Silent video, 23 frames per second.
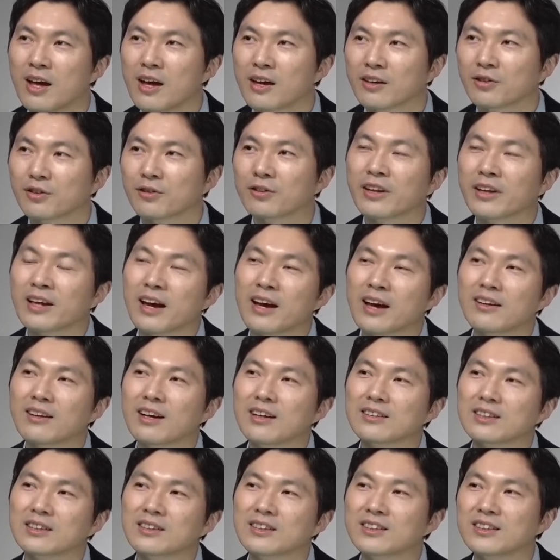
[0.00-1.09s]
그런데 한
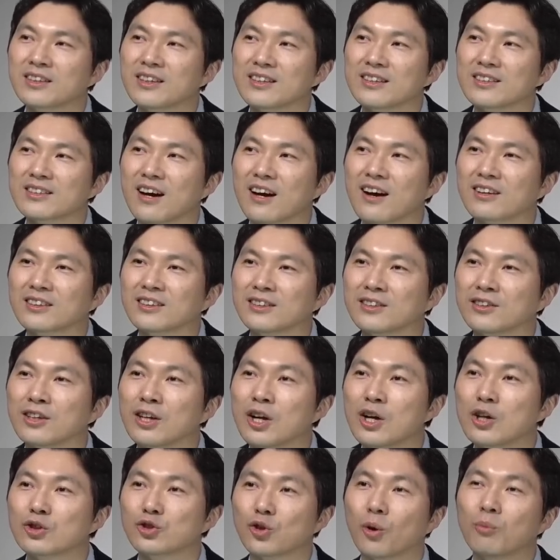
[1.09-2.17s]
가지 특이한 사항은
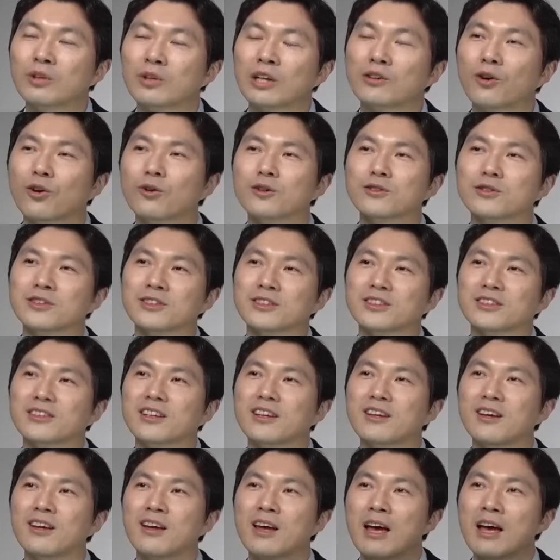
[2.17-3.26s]
전부 다 떨어졌을
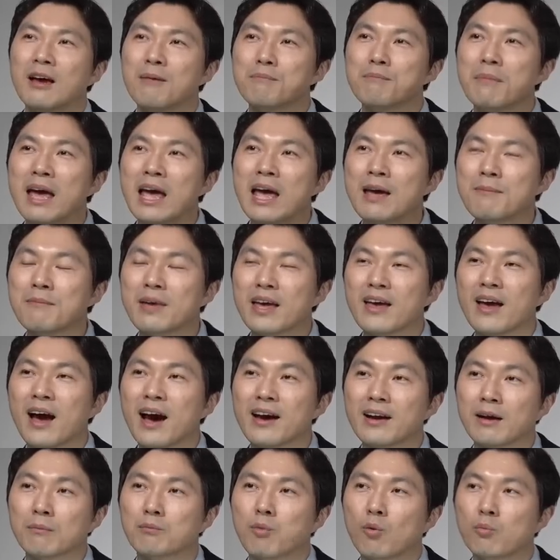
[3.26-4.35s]
때 매매
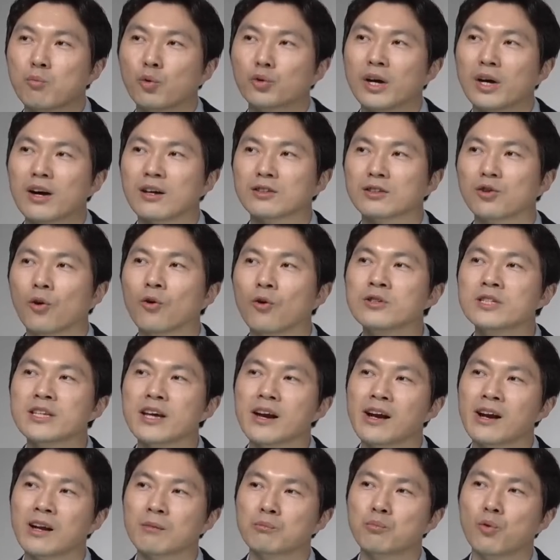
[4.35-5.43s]
하락폭보다 전세
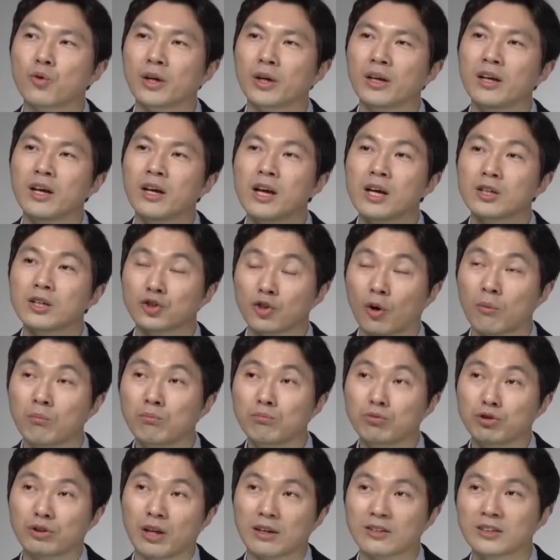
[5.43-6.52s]
하락폭이
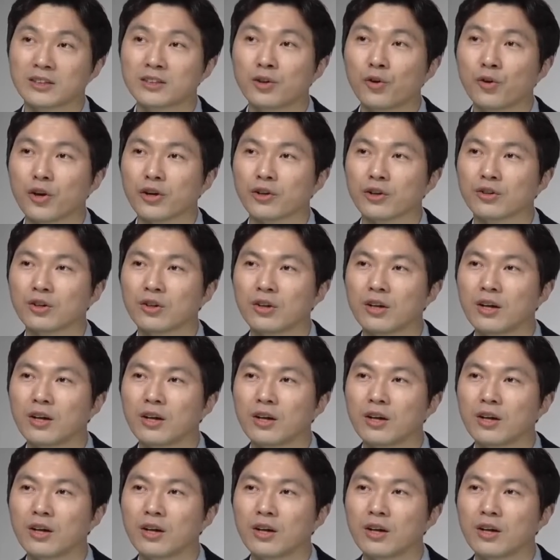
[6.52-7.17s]
전부 다 큰 거예요.